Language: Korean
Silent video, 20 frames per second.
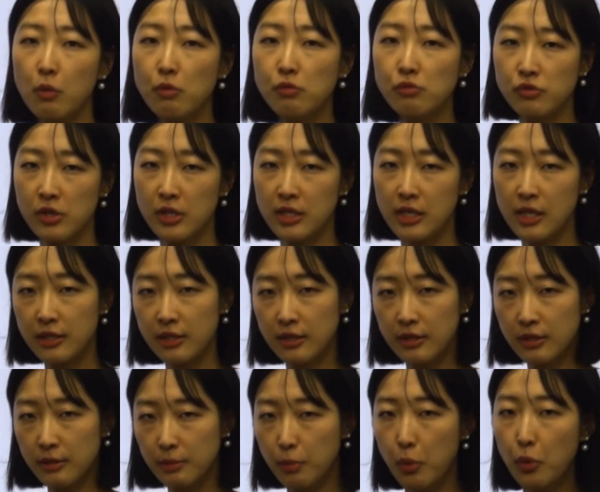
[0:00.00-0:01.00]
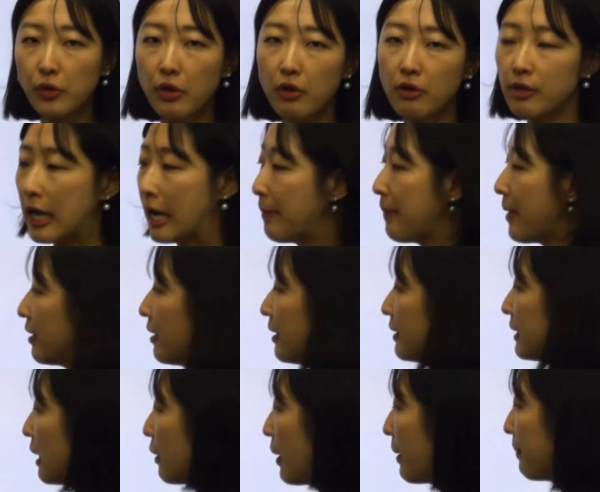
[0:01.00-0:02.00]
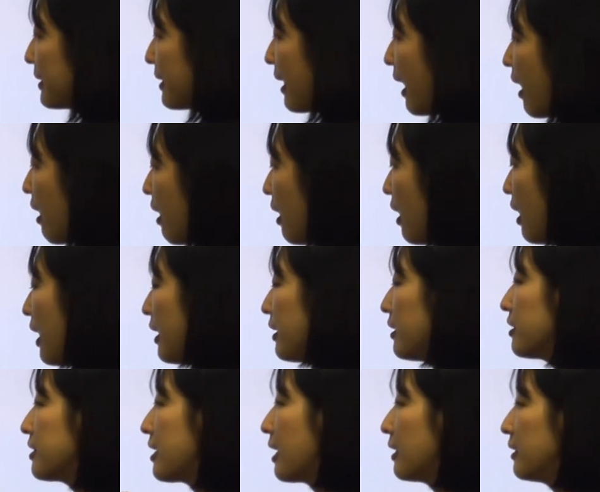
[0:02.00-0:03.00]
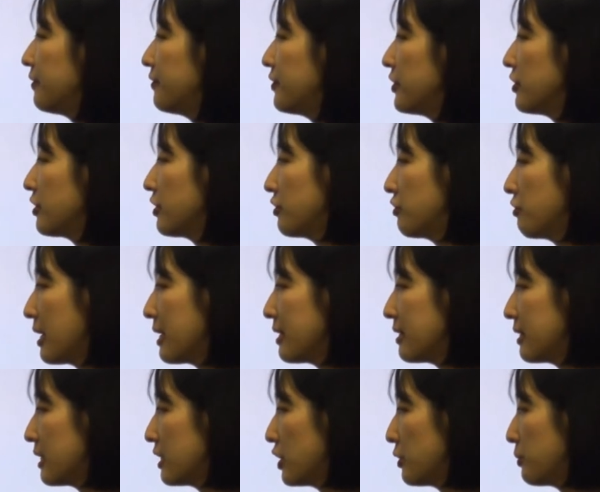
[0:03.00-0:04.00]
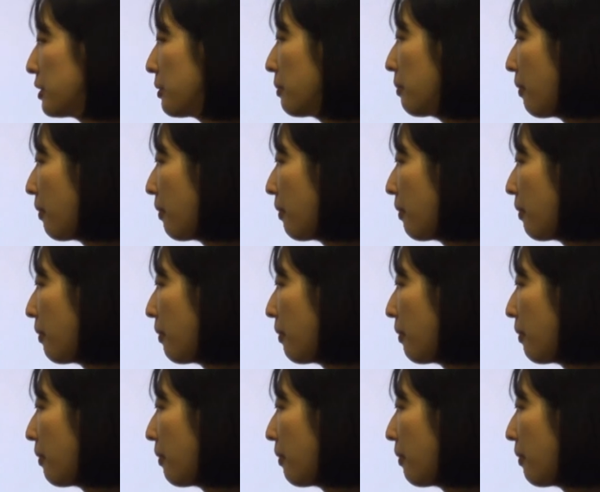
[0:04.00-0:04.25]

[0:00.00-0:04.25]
공중에 사는 그 폭격을 감행을 했다고 합니다. In a television address, Egyptian